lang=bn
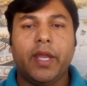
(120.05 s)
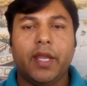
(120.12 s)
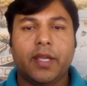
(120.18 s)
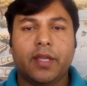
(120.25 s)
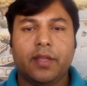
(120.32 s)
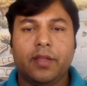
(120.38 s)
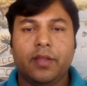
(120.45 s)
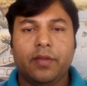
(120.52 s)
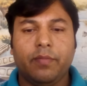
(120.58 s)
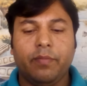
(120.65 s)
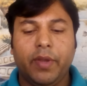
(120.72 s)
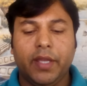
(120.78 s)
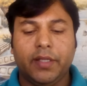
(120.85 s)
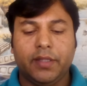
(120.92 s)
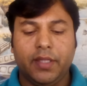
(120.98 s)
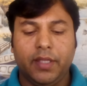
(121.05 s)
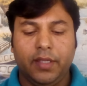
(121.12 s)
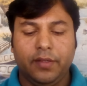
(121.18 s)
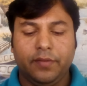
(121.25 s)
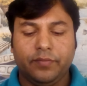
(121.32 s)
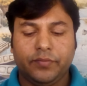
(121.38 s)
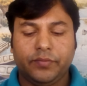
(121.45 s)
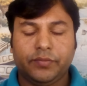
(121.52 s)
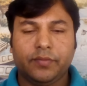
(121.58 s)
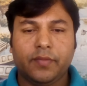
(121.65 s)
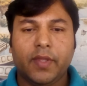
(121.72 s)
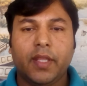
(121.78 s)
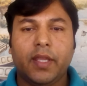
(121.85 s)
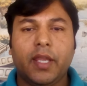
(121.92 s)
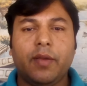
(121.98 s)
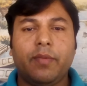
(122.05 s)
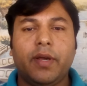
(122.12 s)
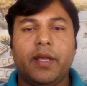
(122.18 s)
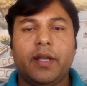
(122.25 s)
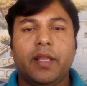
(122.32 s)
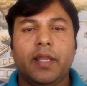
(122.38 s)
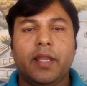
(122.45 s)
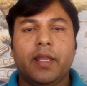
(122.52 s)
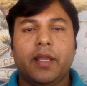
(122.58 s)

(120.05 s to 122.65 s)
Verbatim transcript: এক ব্যক্তি এবার